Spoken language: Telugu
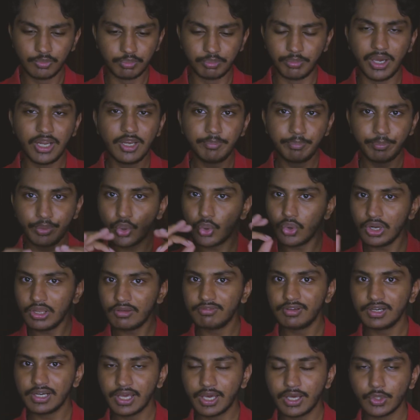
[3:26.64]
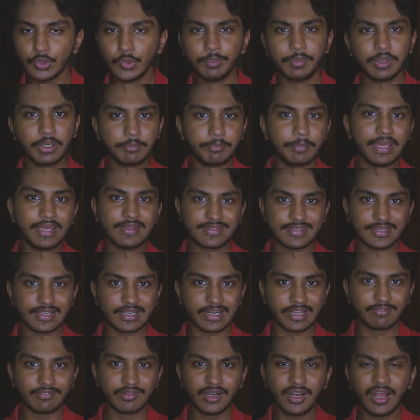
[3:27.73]
మరి ప్రో లెవెల్ కాదు బట్ బేసిక్
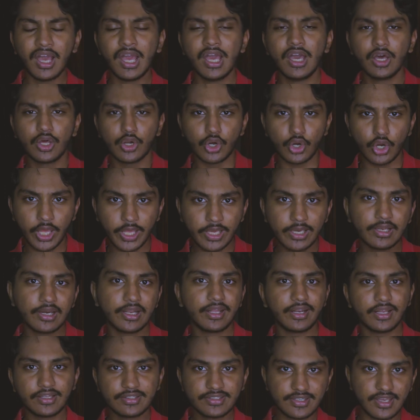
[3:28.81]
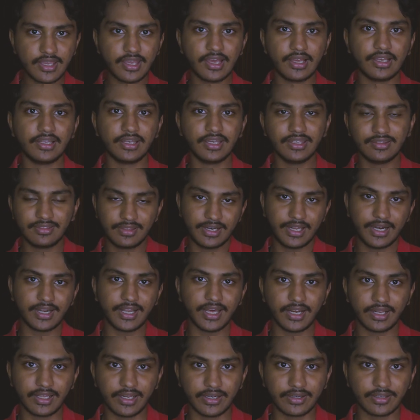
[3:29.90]
లెవెల్ రెగ్యులర్గా చేయాలి ఇది నా
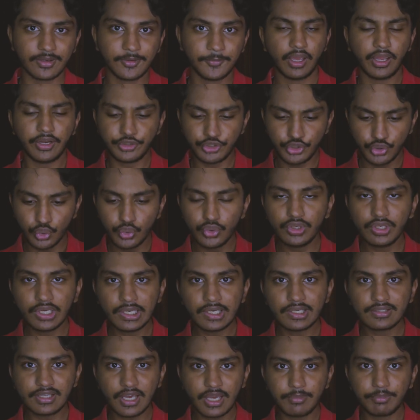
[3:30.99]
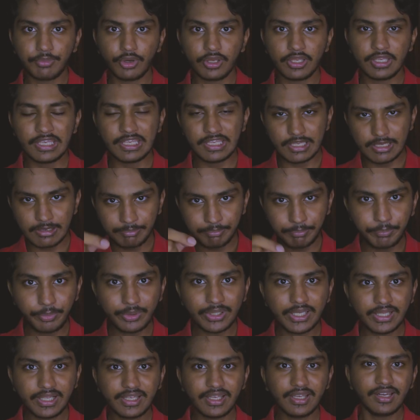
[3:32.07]
టార్గెట్ అండ్ టూ ఇయర్స్ అయిపోయి
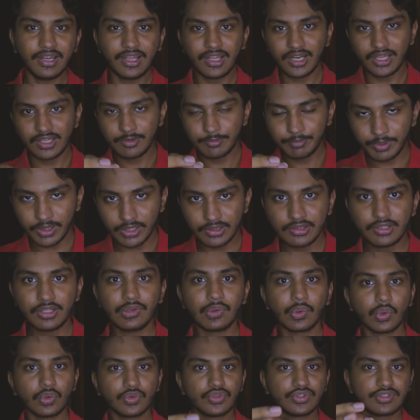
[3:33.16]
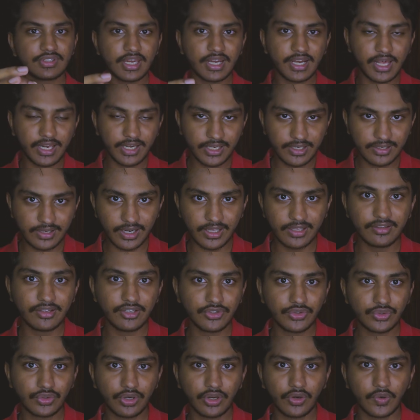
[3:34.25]
ఇప్పటికీ నేను అది ప్రతిరోజు చేయడానికి ట్రై
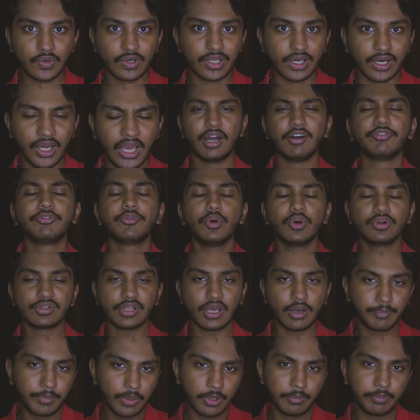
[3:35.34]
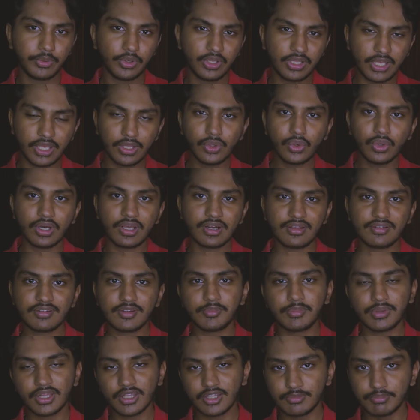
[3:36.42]
చేస్తూనే ఉంటా అఫ్ కోర్స్ అప్పుడప్పుడు ఏదో ఒక
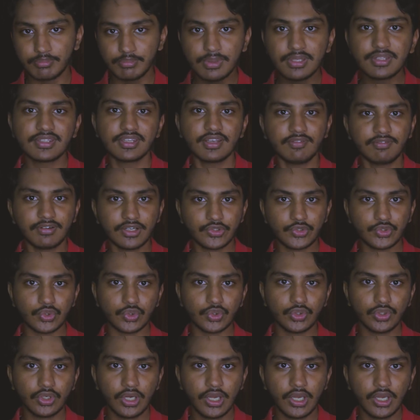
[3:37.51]
రీజన్ మీద అది మిస్ అవ్వచ్చు